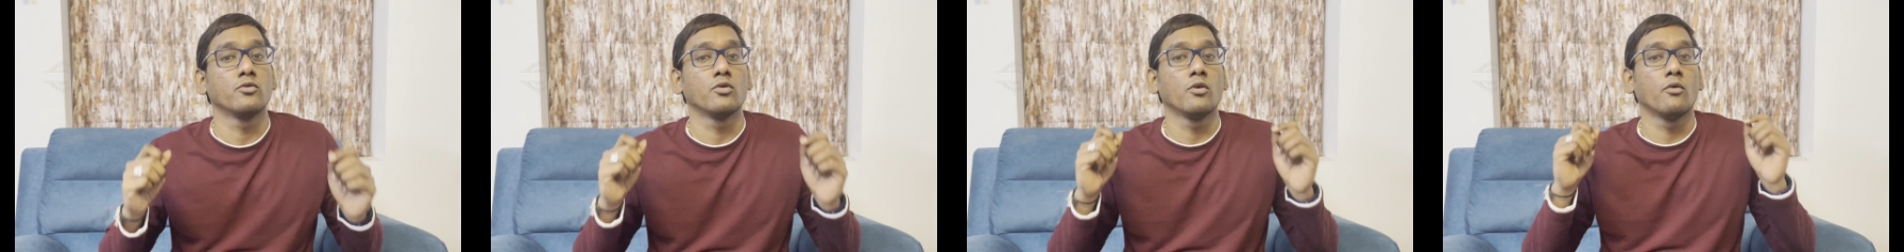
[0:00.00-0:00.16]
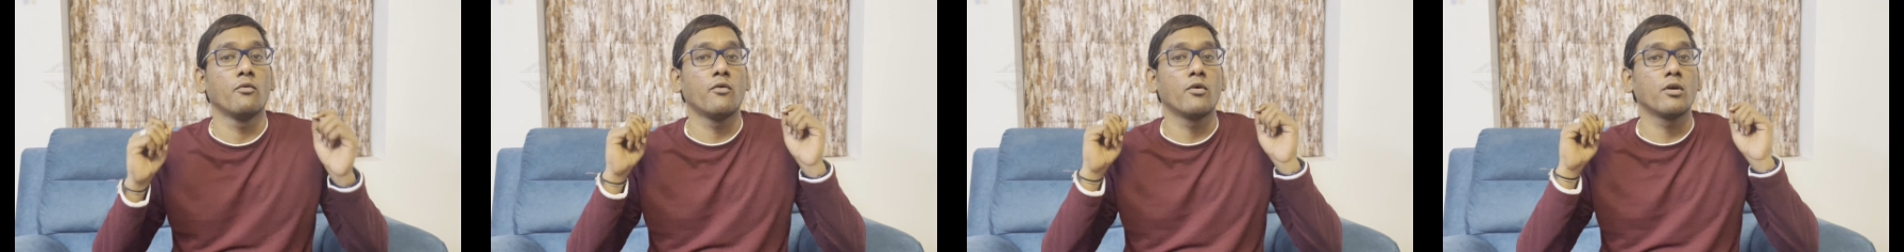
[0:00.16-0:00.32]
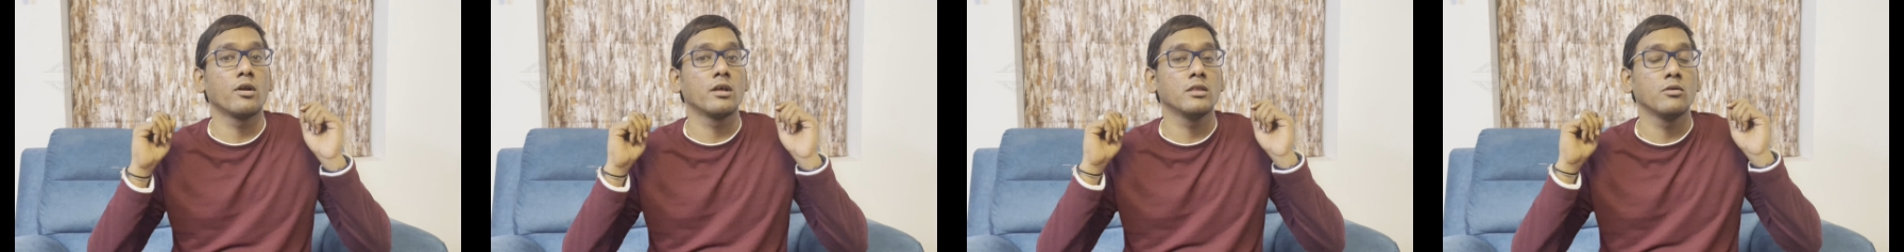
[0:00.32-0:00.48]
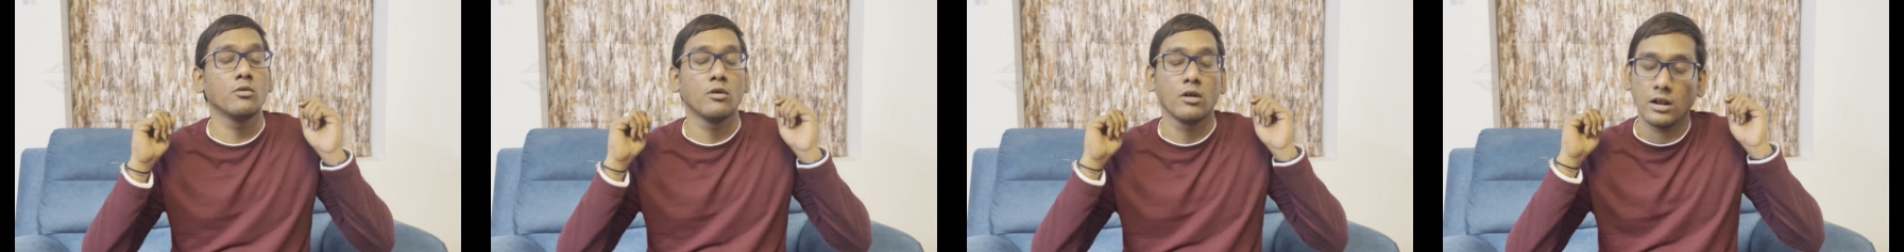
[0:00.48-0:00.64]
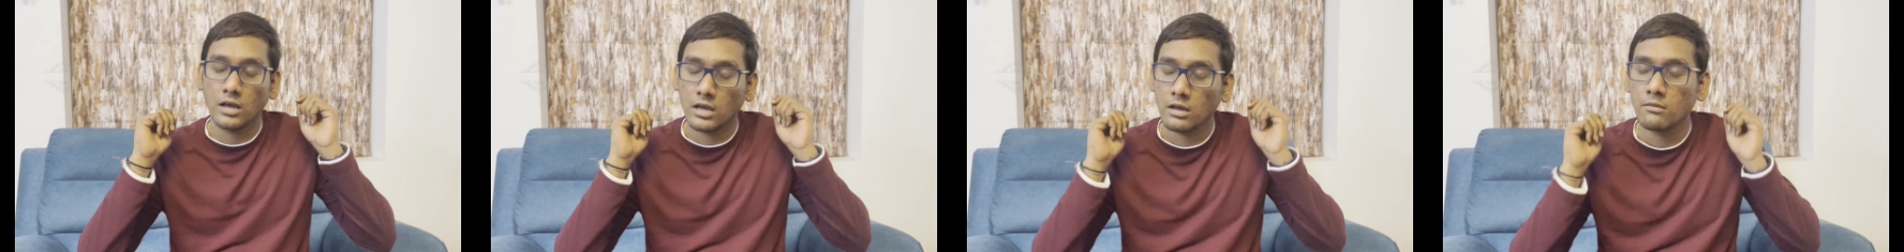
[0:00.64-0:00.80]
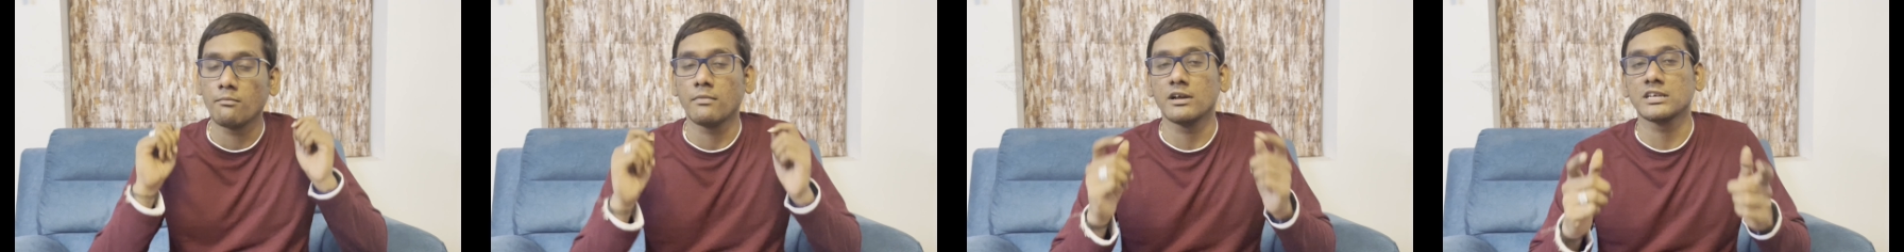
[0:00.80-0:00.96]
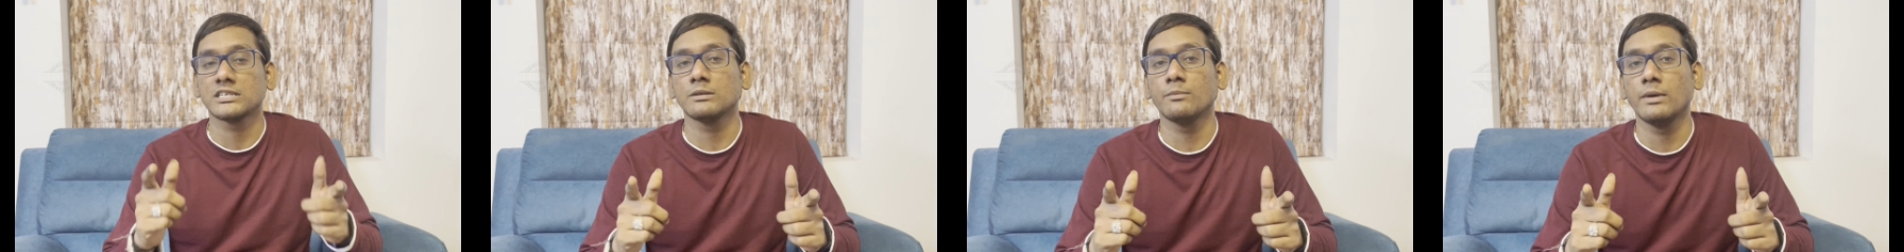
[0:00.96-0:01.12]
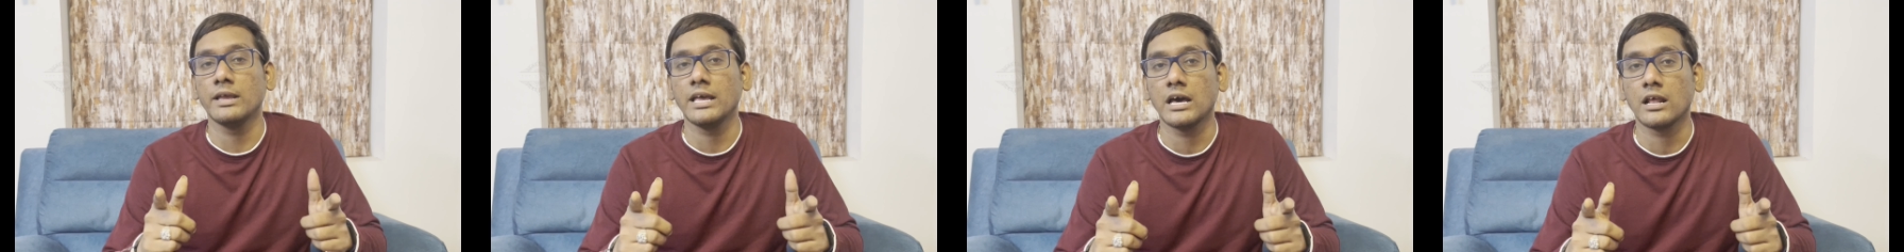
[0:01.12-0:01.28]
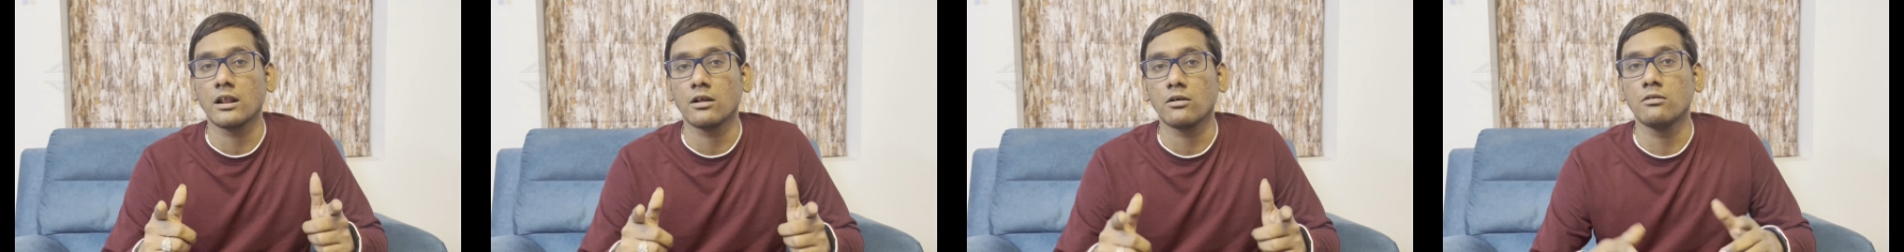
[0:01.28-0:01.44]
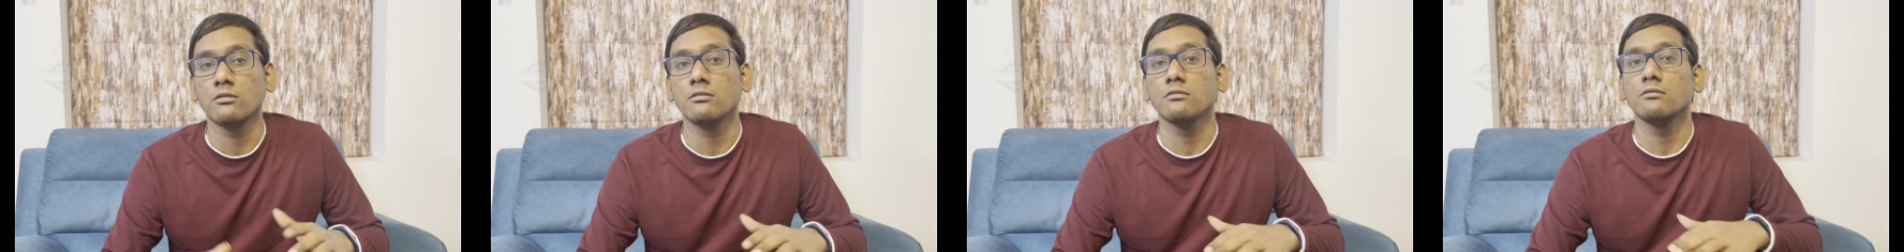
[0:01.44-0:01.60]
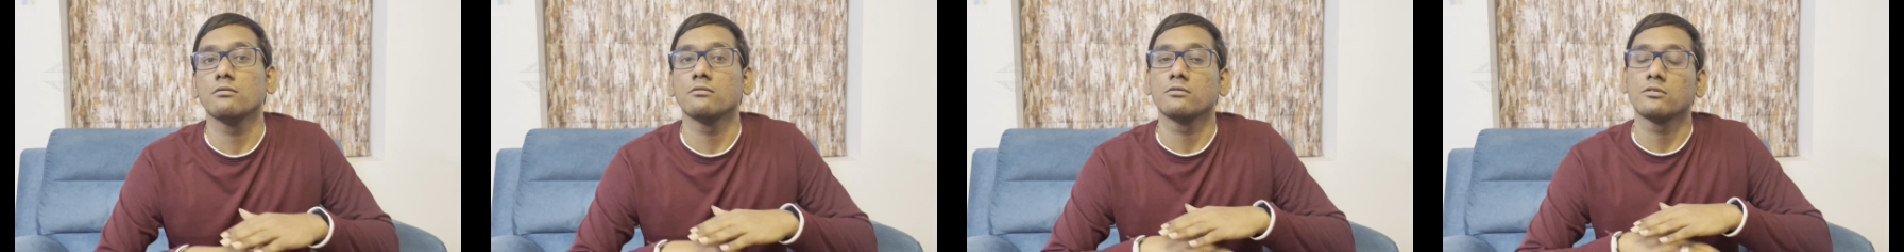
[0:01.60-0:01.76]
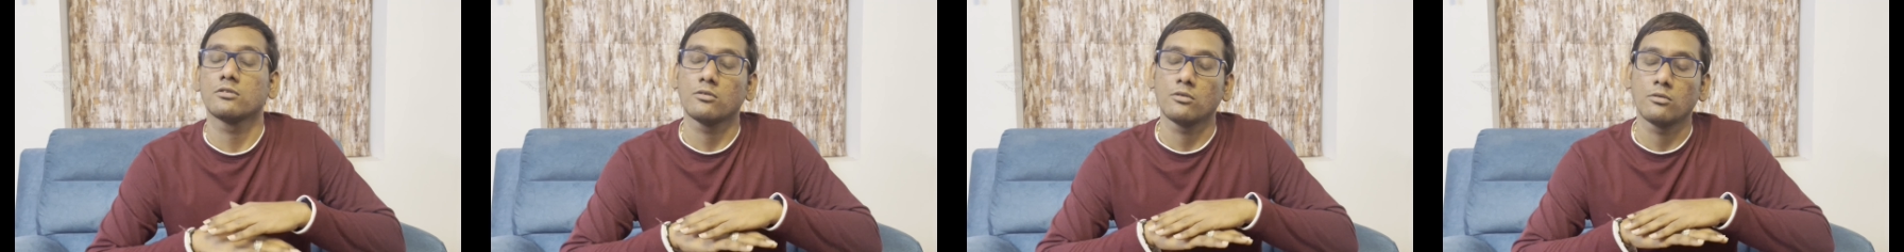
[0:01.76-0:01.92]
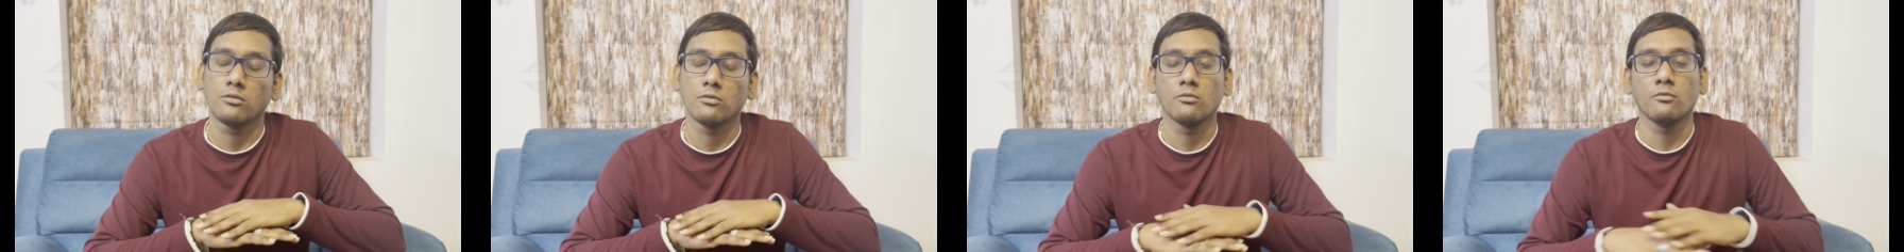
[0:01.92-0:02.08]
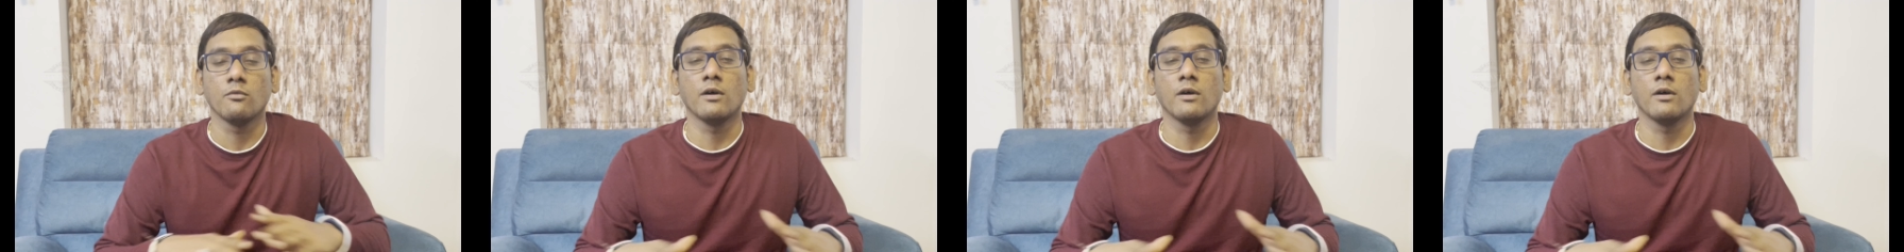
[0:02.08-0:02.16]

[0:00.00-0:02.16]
ஸோ ஃபோன் வந்து உங்களுக்கு மஸ்ட் பையாக இருக்கும் ஸோ